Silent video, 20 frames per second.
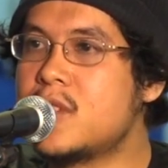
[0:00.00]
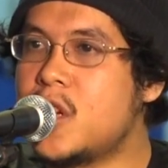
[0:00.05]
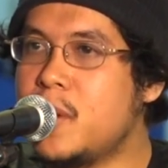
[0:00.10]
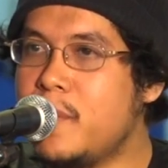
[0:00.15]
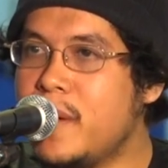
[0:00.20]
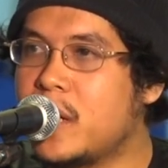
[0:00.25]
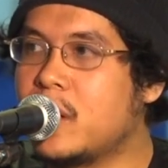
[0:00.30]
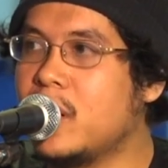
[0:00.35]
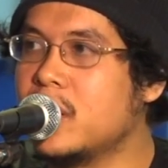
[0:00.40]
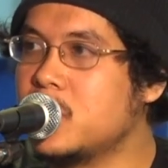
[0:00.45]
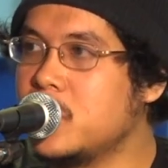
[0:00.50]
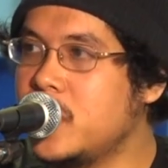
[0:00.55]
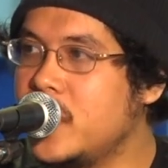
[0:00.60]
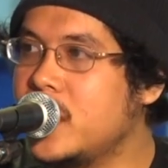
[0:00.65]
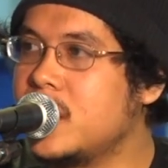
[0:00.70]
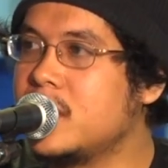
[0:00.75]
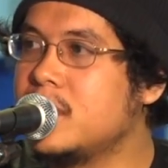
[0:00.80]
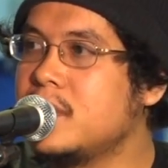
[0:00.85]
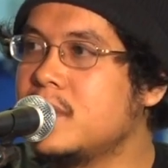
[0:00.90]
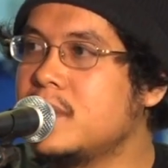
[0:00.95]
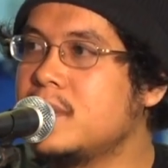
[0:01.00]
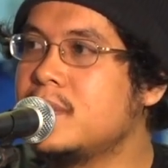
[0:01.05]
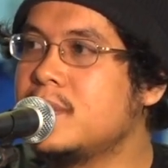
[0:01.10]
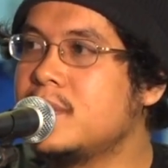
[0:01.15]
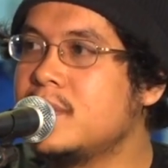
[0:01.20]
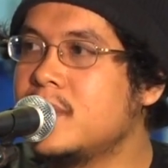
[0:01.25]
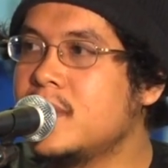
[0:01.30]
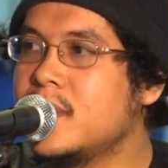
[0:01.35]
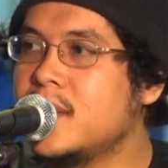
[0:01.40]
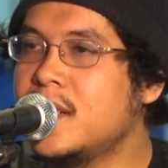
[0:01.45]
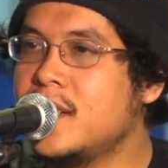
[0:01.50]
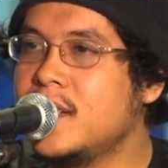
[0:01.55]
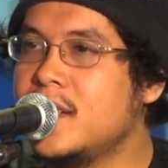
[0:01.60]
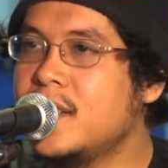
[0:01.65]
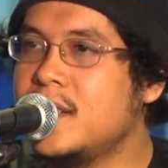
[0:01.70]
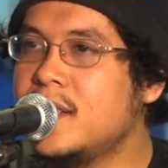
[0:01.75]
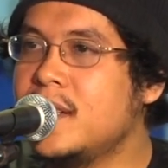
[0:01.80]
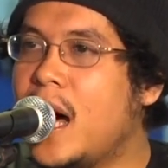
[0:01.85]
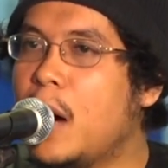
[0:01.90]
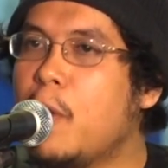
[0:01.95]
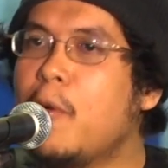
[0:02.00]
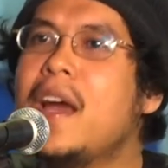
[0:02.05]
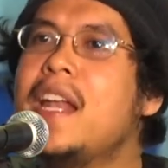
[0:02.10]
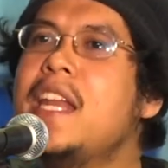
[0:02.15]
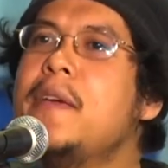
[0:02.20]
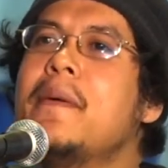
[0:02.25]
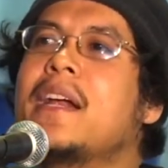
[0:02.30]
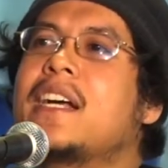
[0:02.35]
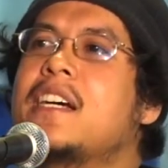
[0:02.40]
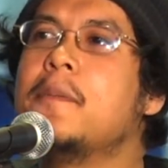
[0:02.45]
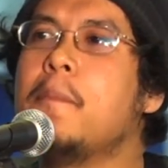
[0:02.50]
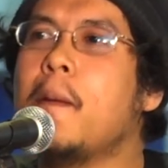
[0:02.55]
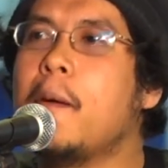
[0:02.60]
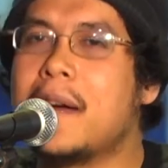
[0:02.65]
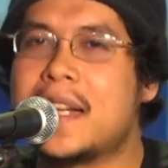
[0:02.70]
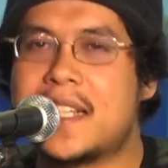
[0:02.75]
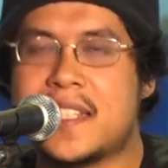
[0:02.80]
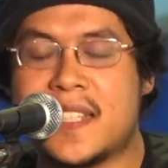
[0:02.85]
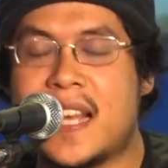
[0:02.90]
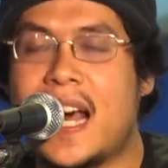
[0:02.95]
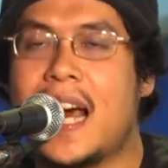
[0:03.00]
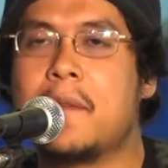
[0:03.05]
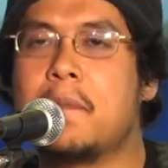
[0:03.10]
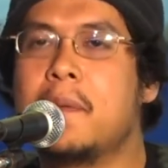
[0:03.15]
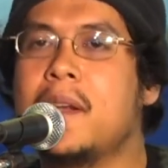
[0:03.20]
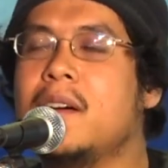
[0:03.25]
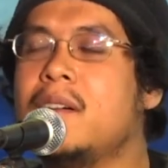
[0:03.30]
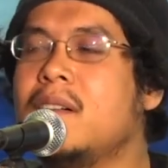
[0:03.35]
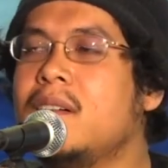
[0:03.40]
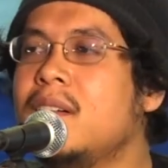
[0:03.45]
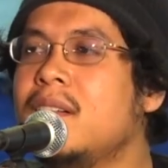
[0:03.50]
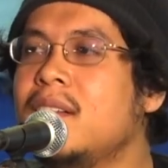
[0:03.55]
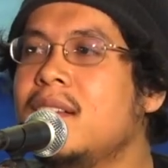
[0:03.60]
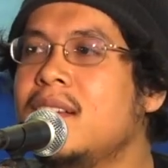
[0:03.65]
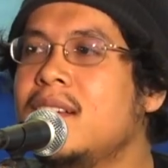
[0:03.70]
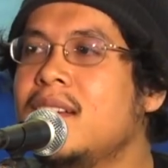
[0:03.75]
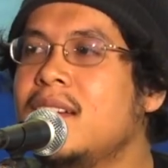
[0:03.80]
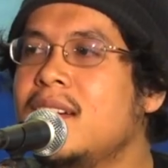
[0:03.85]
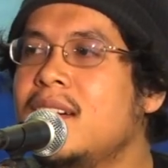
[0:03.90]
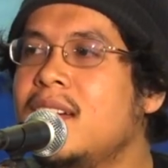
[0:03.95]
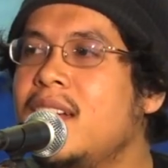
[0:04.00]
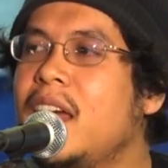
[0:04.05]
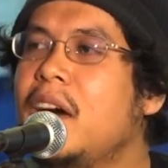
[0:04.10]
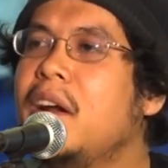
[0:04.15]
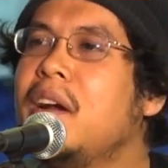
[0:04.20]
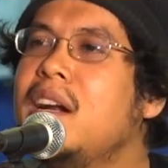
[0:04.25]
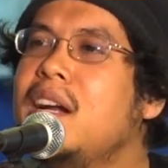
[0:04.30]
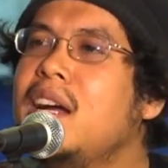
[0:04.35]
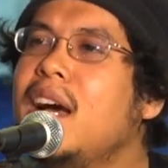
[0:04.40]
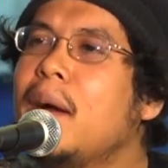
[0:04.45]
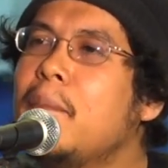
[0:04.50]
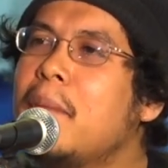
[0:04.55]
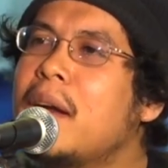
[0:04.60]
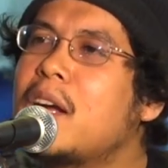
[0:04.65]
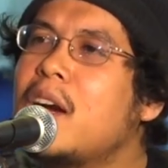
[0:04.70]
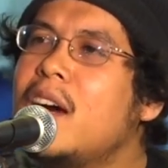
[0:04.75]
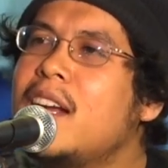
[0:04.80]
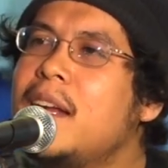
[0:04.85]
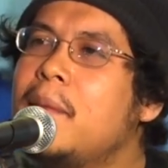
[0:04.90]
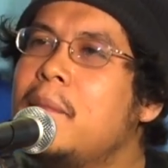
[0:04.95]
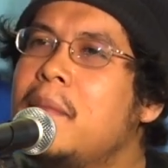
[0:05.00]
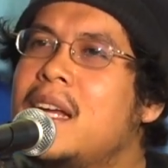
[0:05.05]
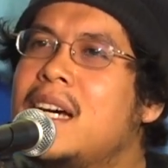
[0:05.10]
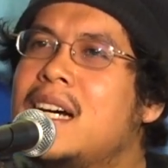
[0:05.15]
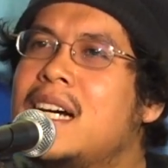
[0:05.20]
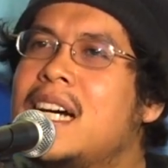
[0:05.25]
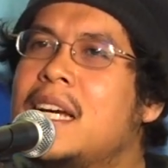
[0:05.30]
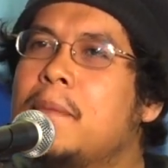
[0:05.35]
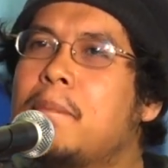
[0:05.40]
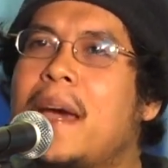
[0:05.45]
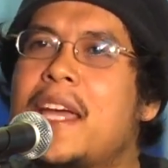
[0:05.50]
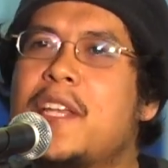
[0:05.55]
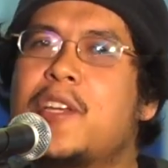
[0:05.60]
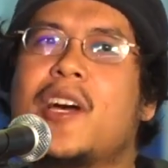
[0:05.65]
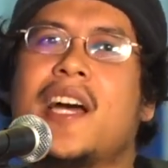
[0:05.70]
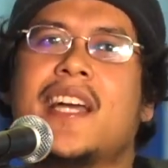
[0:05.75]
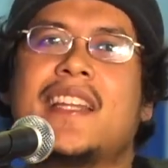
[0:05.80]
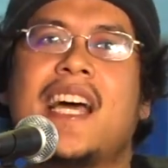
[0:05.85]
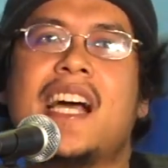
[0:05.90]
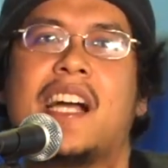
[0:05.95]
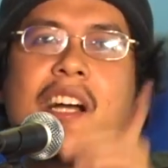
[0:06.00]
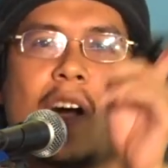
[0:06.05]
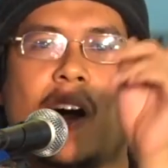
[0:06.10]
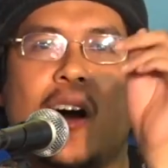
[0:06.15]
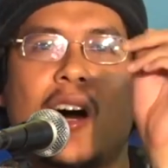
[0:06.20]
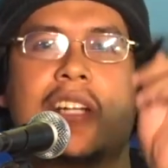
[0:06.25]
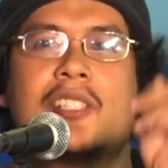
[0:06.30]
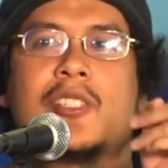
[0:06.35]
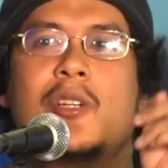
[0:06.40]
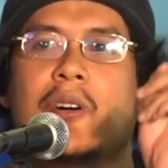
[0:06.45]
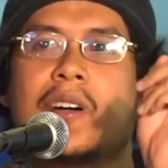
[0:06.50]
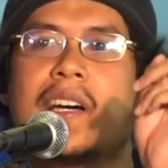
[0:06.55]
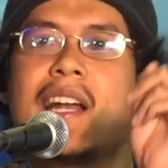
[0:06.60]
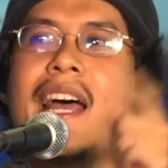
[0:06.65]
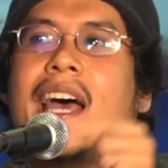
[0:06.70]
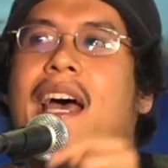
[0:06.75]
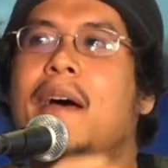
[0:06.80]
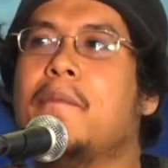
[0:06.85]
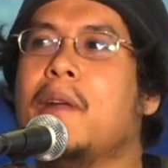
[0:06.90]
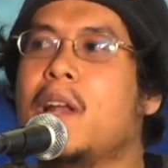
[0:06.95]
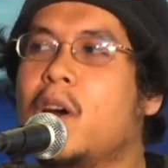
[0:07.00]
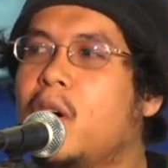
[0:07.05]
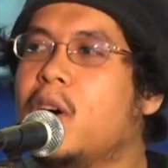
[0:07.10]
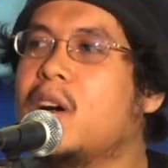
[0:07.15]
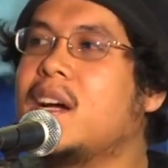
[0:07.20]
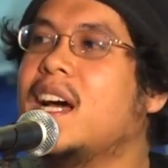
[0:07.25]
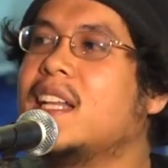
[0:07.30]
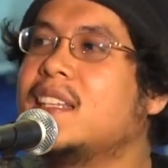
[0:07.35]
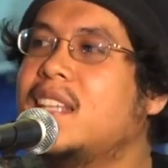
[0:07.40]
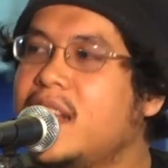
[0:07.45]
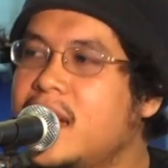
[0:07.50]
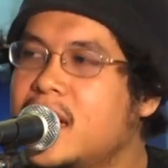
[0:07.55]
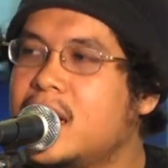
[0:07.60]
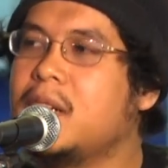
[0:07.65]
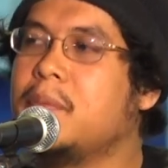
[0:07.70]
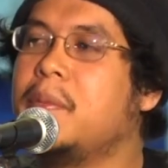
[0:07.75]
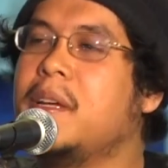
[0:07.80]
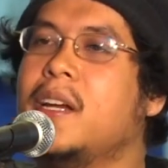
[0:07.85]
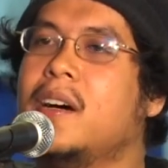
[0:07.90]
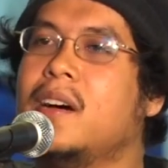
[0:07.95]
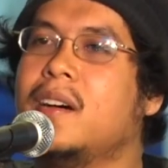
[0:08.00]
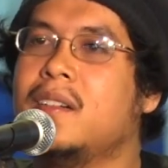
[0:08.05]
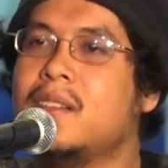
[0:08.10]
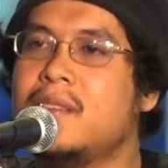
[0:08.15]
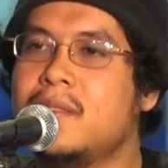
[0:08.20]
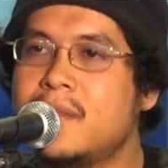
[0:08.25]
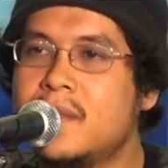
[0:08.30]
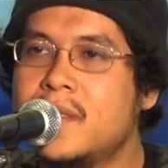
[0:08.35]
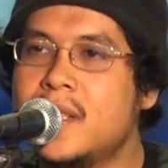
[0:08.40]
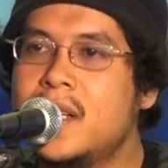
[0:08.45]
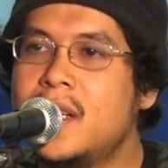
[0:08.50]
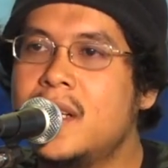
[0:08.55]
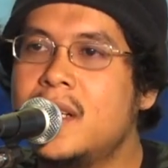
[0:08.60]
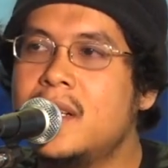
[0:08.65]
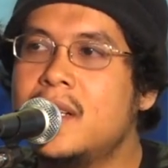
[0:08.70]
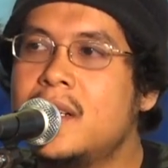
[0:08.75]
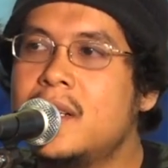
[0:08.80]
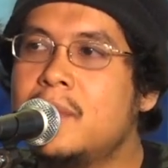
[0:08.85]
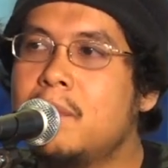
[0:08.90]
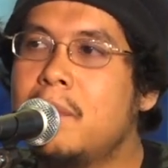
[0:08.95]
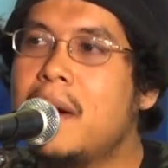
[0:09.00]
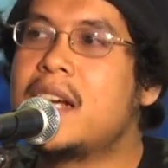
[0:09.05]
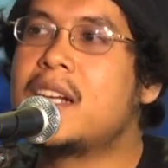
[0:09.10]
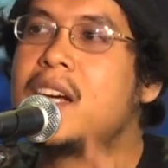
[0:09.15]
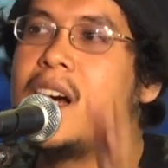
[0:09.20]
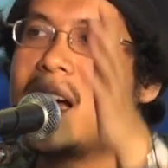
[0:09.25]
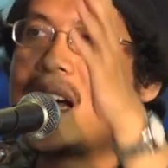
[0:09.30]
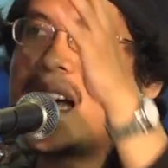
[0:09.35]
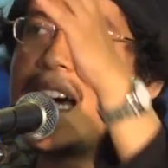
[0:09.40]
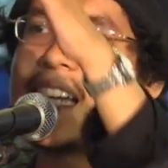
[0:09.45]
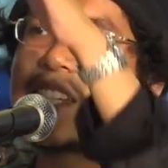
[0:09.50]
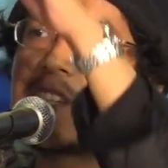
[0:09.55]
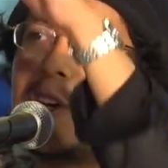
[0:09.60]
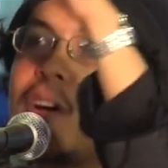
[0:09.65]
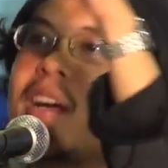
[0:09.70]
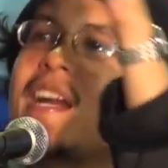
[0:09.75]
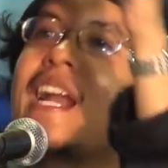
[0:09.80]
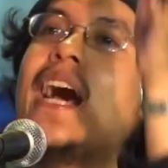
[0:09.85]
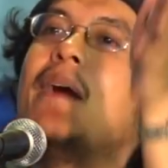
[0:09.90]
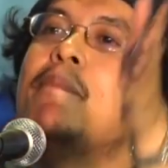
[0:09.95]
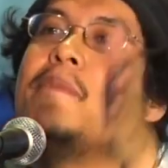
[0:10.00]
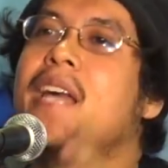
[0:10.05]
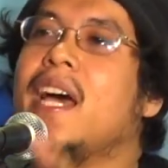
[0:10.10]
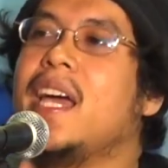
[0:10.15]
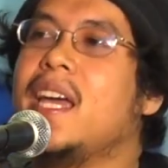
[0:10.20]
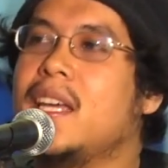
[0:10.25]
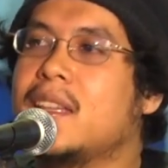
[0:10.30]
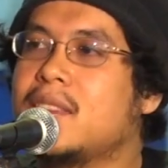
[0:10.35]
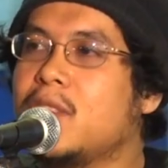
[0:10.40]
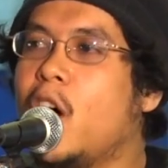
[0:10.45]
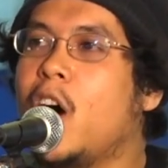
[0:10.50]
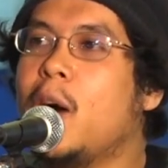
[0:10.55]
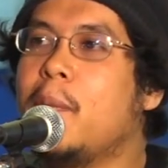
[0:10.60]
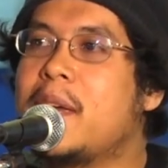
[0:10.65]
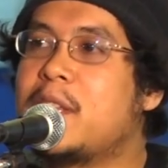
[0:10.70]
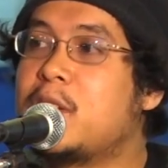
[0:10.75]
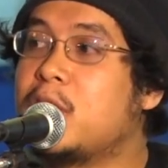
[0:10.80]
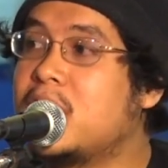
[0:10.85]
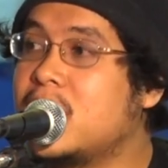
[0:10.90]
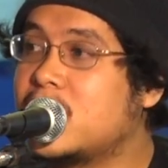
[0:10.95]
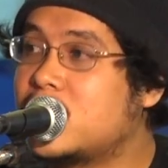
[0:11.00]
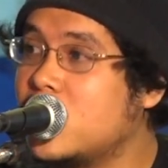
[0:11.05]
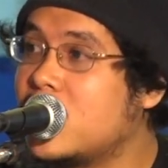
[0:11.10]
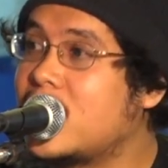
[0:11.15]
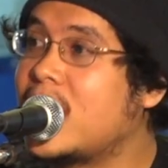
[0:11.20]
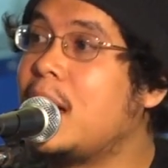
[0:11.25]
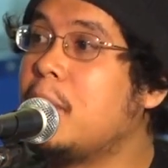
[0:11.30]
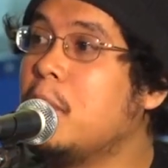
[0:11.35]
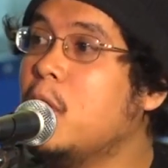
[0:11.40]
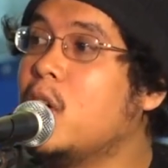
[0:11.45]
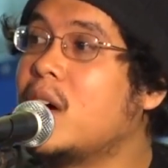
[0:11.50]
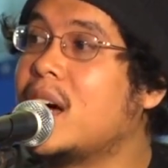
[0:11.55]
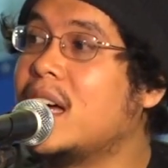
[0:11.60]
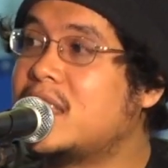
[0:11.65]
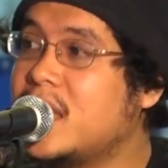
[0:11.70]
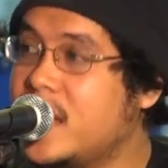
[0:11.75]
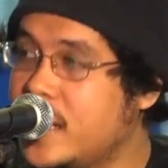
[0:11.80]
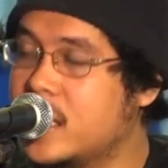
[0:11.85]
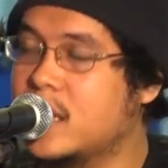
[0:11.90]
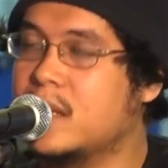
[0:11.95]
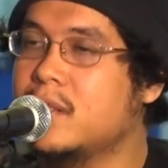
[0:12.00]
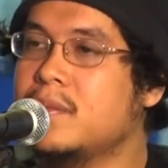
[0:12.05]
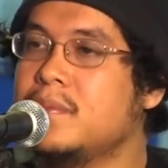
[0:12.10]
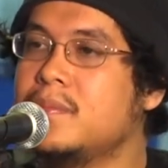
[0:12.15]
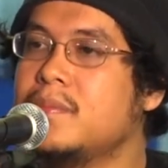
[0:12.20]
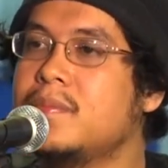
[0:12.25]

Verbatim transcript: ชีวิตของตัวเองเอาว่านี่คือประวัติศาสตร์พี่น้องแล้วเรื่องมันก็ดำเนินไปจนกระทั่งก่อนสงครามโลกครั้งที่หนึ่งพี่น้องมันก็เกิดสงครามใหญ่ต่อไปจนถึงสงครามโลกครั้งที่หนึ่ง